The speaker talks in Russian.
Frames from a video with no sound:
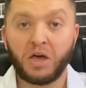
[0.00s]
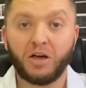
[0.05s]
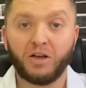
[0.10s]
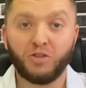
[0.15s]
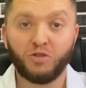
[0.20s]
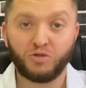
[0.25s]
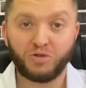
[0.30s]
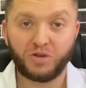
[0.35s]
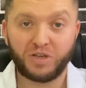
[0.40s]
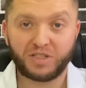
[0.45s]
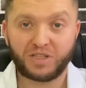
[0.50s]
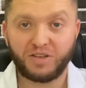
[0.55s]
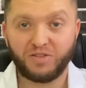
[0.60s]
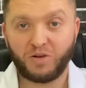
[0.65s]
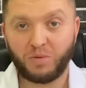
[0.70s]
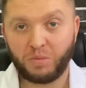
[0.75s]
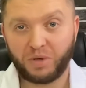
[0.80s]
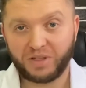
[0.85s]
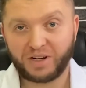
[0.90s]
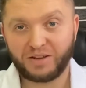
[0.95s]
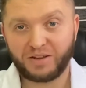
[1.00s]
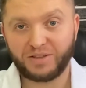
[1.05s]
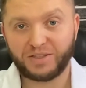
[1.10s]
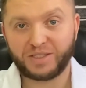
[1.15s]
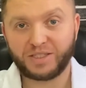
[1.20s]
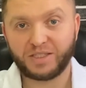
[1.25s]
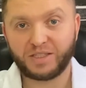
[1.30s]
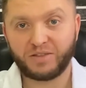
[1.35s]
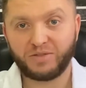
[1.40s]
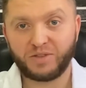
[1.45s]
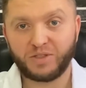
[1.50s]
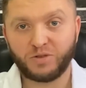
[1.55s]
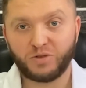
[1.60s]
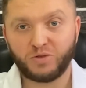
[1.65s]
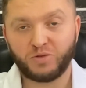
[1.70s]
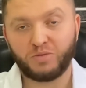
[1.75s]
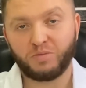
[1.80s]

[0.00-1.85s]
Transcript: Ну если вам понравилось это видео,